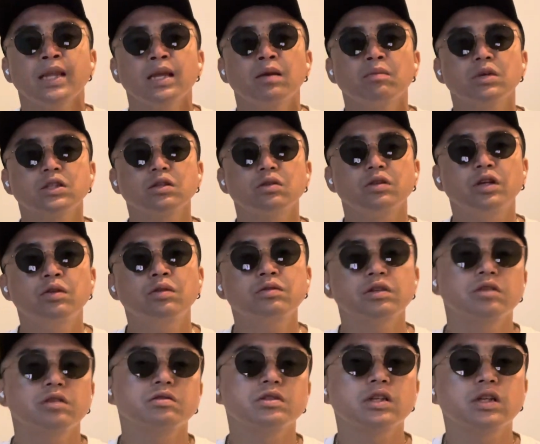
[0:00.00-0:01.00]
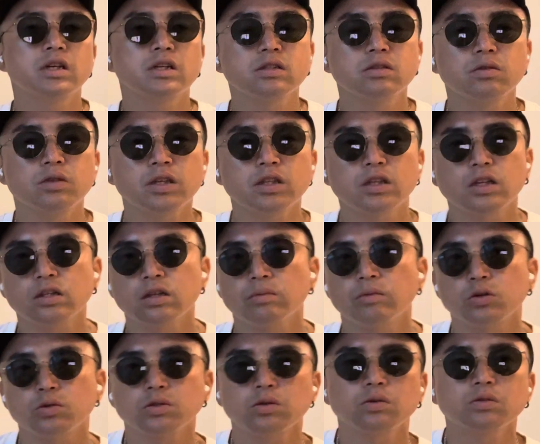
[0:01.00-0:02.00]
まあ、その日本での生活の時に例えば
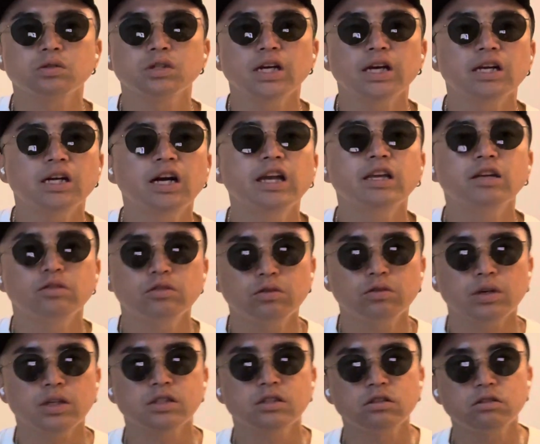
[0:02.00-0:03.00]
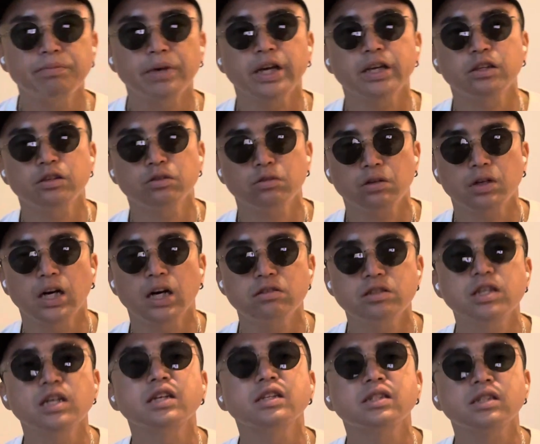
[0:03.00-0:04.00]
お惣菜買い行くとかスーパー行くとかある
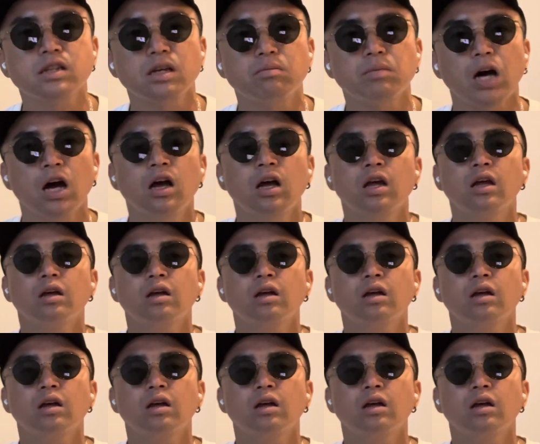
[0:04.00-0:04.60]
じゃないですか、まあ、